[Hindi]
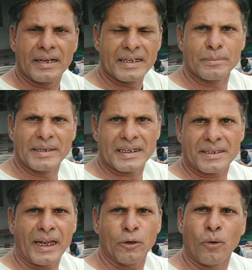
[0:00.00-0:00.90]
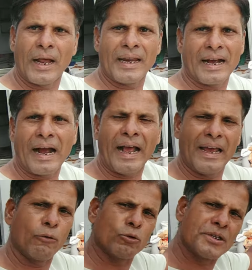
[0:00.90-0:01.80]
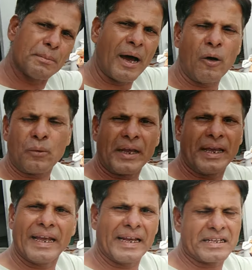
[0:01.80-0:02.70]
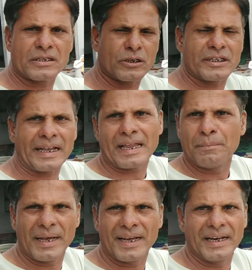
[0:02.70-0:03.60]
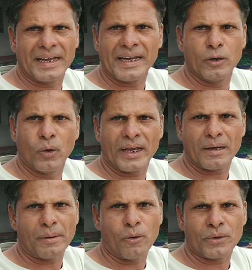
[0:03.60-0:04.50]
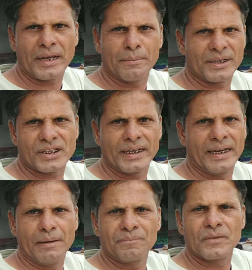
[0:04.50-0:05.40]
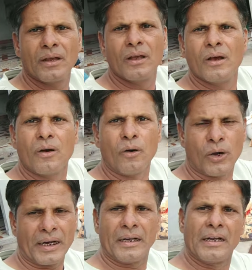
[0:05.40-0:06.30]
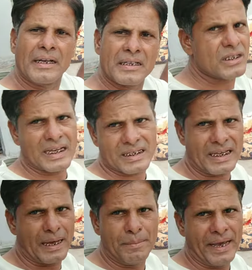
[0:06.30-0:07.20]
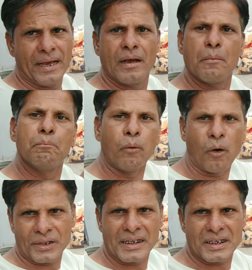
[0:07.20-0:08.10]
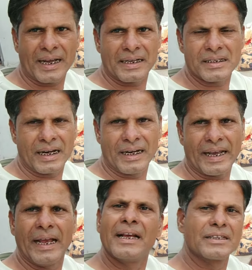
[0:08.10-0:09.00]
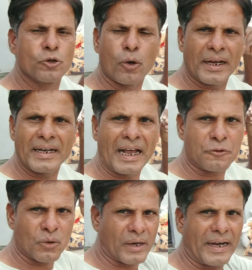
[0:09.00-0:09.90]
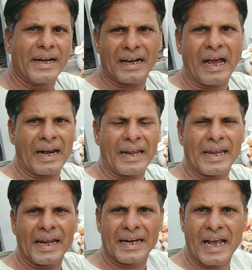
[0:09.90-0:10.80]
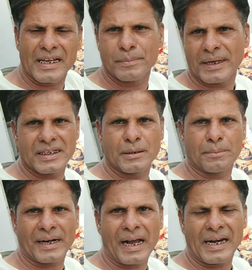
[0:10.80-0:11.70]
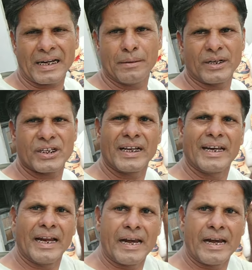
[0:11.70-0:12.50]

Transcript: इसमें जितना लोहा लगा है उसी भाव की है ये इससे ज़्यादा महंगी नहीं है लोहे के भाव की ये मशीन है और सस्ते में बहुत अच्छा रिजल्ट है जो कि ना तो करेंट खा रही है ना इसमें किसी प्रकार की मशीन है